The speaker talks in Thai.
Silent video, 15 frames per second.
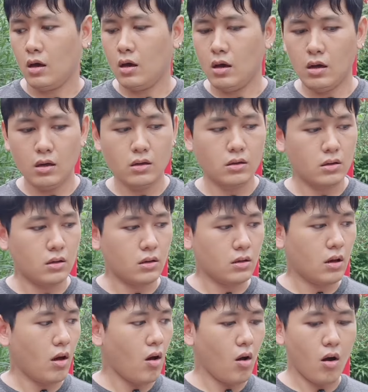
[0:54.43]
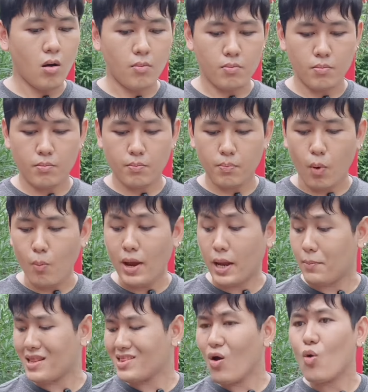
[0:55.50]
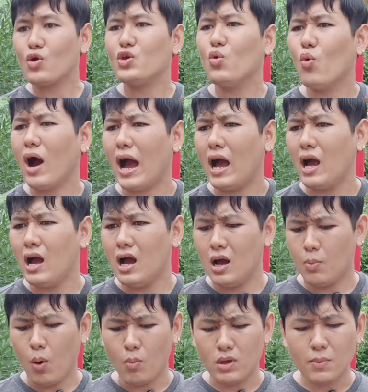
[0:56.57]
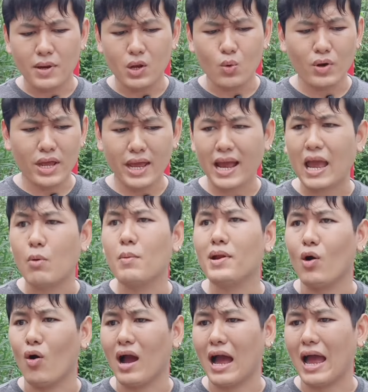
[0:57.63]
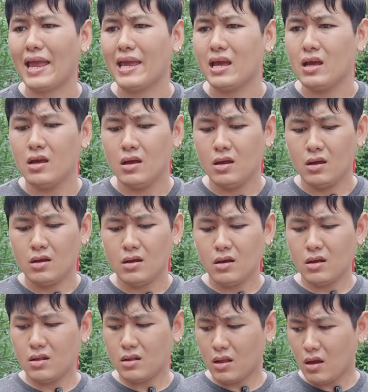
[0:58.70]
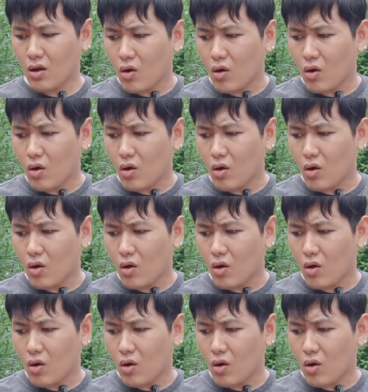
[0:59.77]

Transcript: เออก็ผมเห็นมันตกอยู่อ่ะ ผมจะไปรู้ได้ยังไงว่ามันของใคร ก็ถ้า